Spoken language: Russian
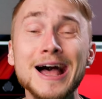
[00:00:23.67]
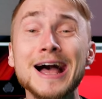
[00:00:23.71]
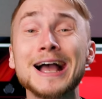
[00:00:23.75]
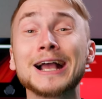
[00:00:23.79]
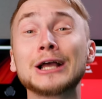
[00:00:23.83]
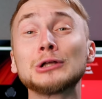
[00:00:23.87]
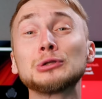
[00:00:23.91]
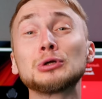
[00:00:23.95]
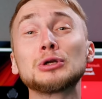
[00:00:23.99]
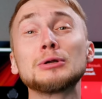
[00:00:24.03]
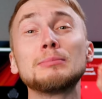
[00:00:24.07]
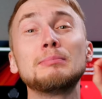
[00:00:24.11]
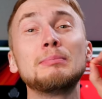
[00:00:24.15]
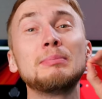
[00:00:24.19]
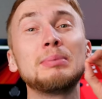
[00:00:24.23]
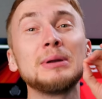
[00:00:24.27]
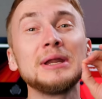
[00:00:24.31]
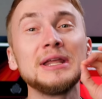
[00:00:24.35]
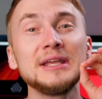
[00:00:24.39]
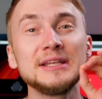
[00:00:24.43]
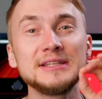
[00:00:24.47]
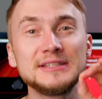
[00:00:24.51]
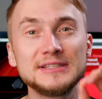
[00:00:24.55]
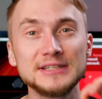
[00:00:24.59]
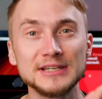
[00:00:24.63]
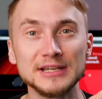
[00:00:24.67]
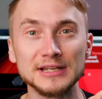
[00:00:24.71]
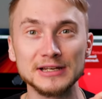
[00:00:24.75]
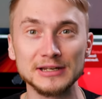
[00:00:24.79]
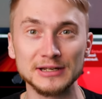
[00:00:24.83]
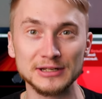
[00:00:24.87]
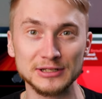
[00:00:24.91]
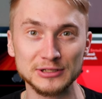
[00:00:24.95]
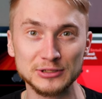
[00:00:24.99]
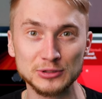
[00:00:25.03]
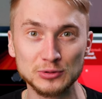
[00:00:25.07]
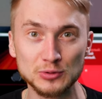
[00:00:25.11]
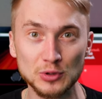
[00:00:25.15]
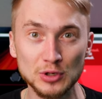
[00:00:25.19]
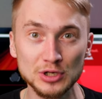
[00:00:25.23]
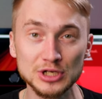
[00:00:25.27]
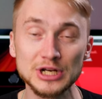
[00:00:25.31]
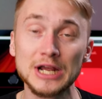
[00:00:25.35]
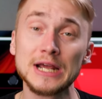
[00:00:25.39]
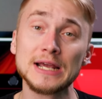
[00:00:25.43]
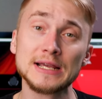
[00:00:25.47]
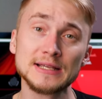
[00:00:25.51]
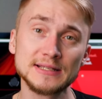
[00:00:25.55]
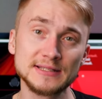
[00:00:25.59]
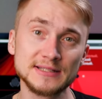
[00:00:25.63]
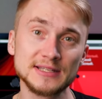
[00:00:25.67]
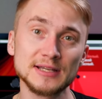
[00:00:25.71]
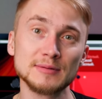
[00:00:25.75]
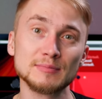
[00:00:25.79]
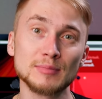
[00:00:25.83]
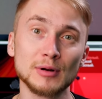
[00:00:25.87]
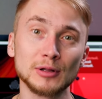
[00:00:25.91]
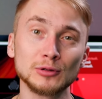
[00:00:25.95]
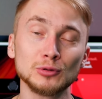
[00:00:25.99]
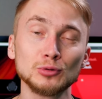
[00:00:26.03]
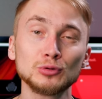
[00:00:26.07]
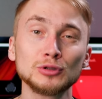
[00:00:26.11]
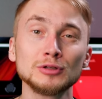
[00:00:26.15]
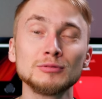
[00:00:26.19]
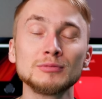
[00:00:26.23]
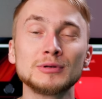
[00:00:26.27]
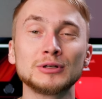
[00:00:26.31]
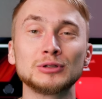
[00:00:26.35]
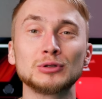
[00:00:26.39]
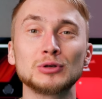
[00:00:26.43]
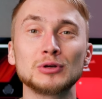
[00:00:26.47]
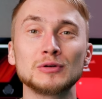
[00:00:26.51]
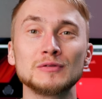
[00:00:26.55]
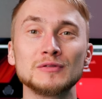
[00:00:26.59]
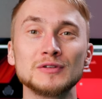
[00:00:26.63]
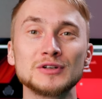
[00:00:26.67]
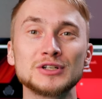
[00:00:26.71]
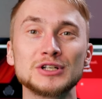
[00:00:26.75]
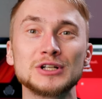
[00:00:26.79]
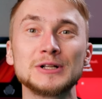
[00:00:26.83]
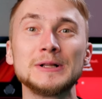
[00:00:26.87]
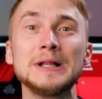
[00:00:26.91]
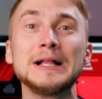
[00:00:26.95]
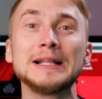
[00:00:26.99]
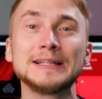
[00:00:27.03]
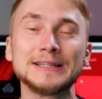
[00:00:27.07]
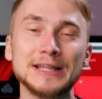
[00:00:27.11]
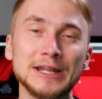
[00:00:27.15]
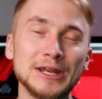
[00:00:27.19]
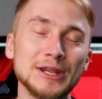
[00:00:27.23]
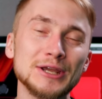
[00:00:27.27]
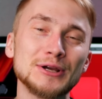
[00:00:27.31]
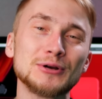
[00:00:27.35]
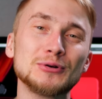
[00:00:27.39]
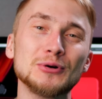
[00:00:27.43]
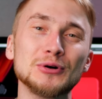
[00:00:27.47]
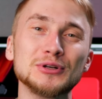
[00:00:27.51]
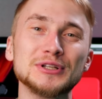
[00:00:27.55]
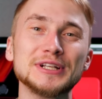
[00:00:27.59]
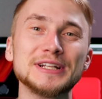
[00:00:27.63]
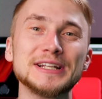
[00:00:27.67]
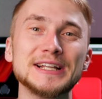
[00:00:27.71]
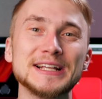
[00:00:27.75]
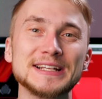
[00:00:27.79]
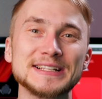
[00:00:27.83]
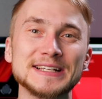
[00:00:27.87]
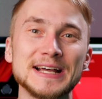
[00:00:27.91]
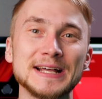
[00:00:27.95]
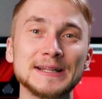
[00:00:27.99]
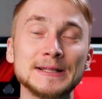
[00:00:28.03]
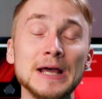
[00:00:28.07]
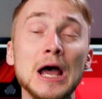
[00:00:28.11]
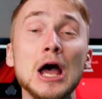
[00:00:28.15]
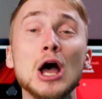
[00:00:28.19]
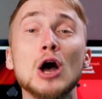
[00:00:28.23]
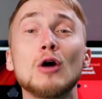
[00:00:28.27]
который предельно схож с тем продуктом, который вышел 3 года назад.